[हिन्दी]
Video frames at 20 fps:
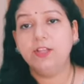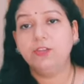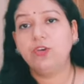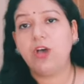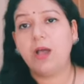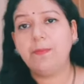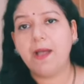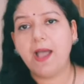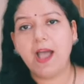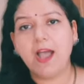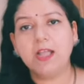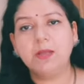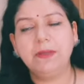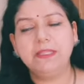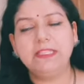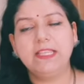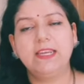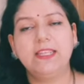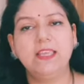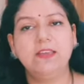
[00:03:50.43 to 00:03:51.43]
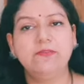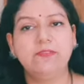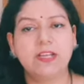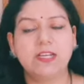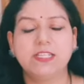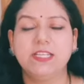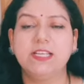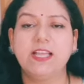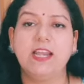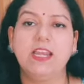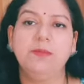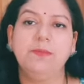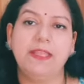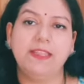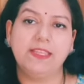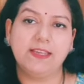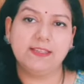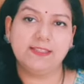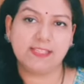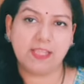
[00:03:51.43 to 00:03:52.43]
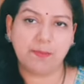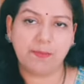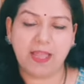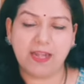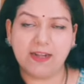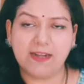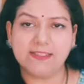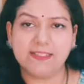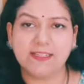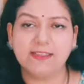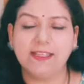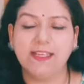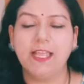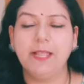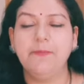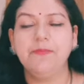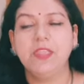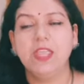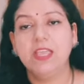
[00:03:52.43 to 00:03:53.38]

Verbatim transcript: तो आप आंख बंद करके वक्शी काली मेहंदी का इस्तेमाल कर सकते हैं